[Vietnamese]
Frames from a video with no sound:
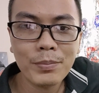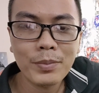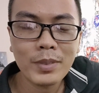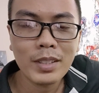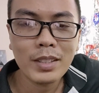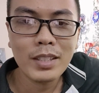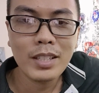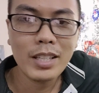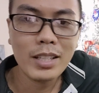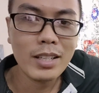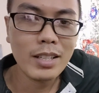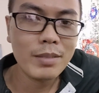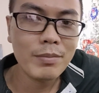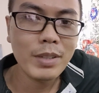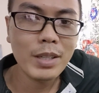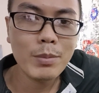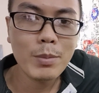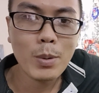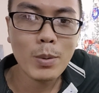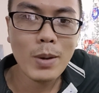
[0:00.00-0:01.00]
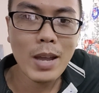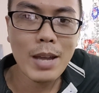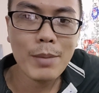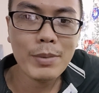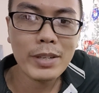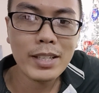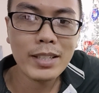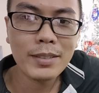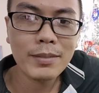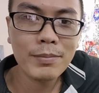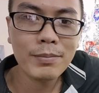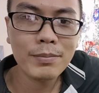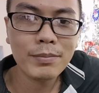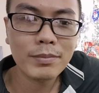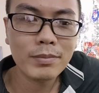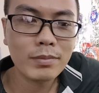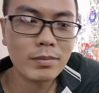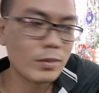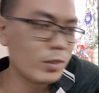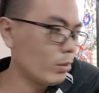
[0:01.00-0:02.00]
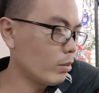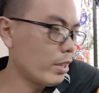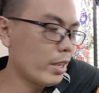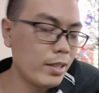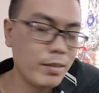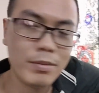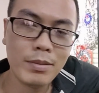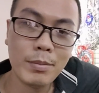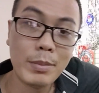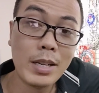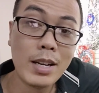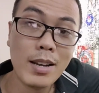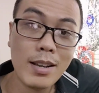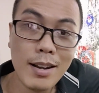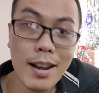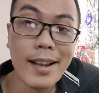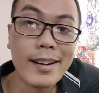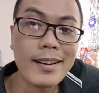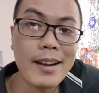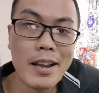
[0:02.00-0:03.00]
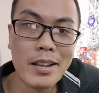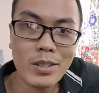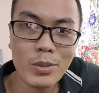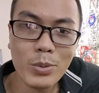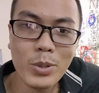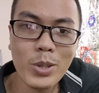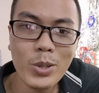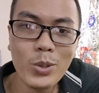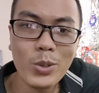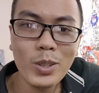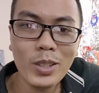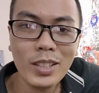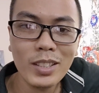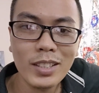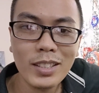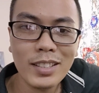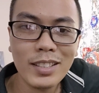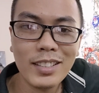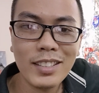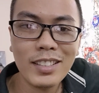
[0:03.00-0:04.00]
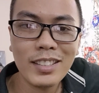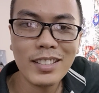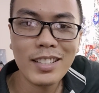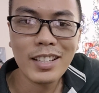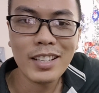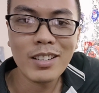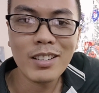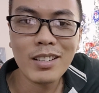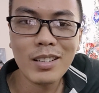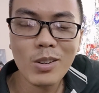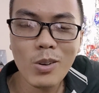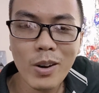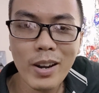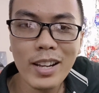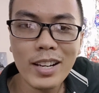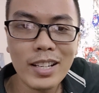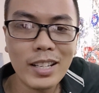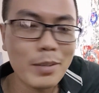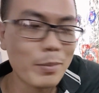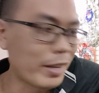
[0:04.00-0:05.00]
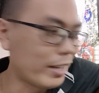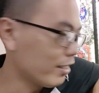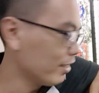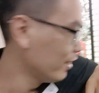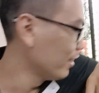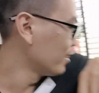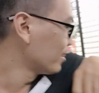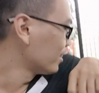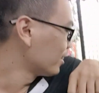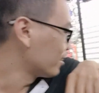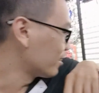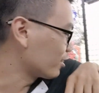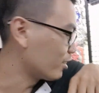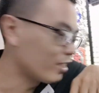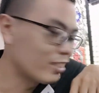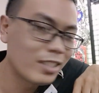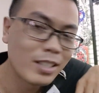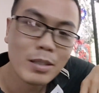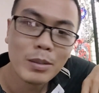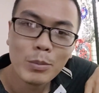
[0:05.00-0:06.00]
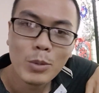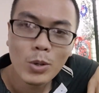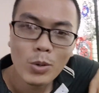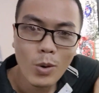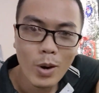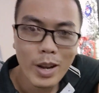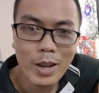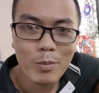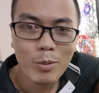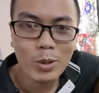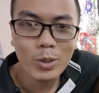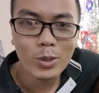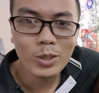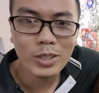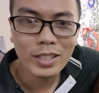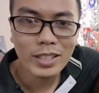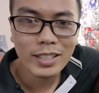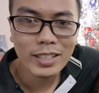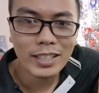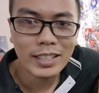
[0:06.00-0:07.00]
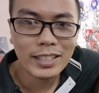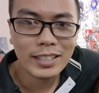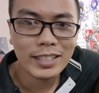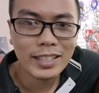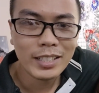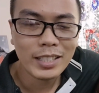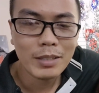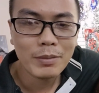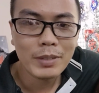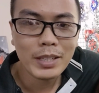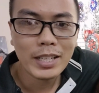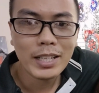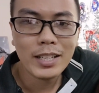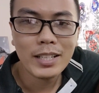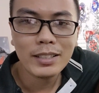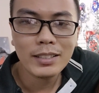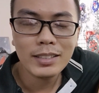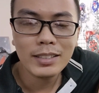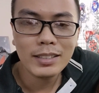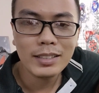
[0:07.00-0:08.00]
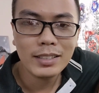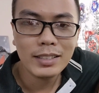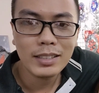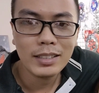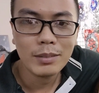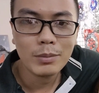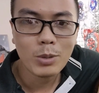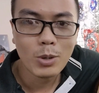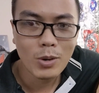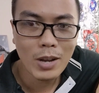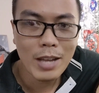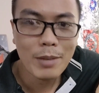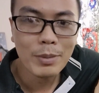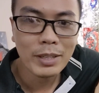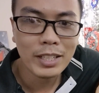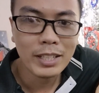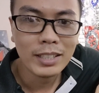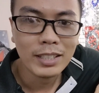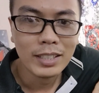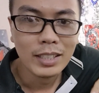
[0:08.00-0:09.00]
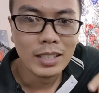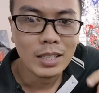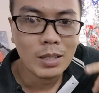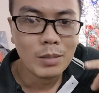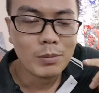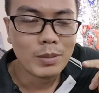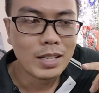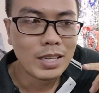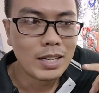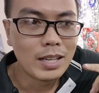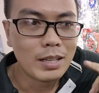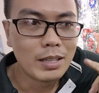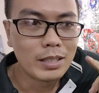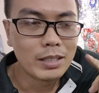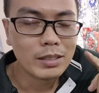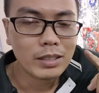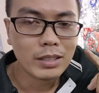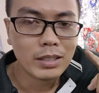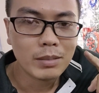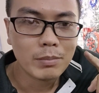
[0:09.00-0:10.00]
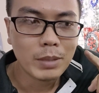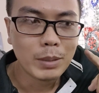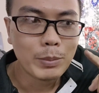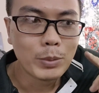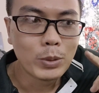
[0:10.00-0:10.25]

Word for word: khi đến với Prolab ha. Ok, mình hơi lạc đề chút xíu, uh, cái này gọi là khoe nè các bạn. Thật sự rất là muốn khoe món đồ chơi này khi nó về đến uh, Prolab ha. Và mình mua